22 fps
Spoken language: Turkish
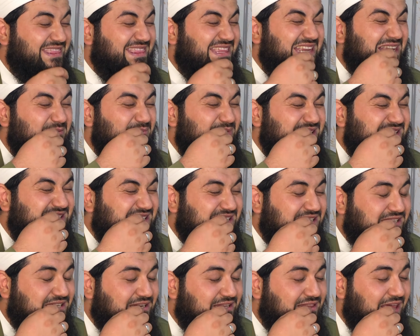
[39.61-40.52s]
Dilimiz
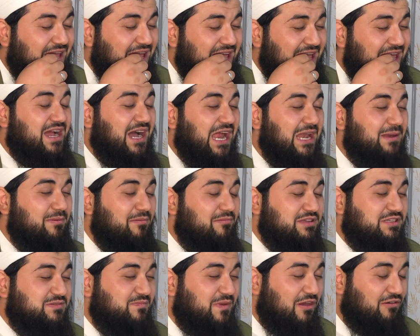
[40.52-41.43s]
zikirde.
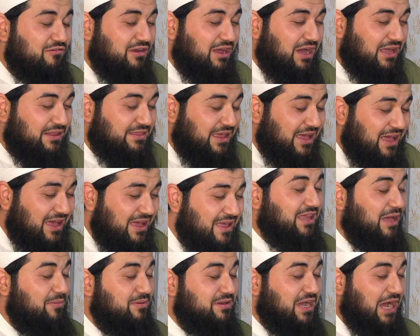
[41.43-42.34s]
Kalbimiz Mevla'da.
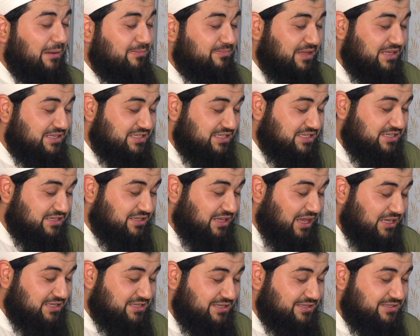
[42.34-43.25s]
Tabi kalp de
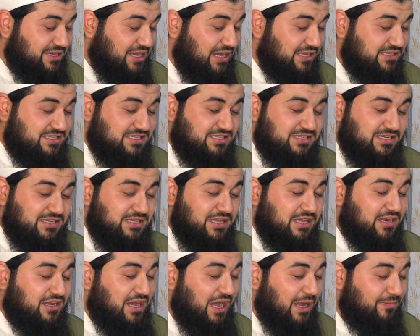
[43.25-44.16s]
zikirde. Asıl zikrin
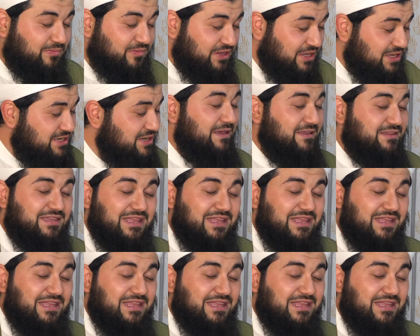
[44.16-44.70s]
yeri kalptir.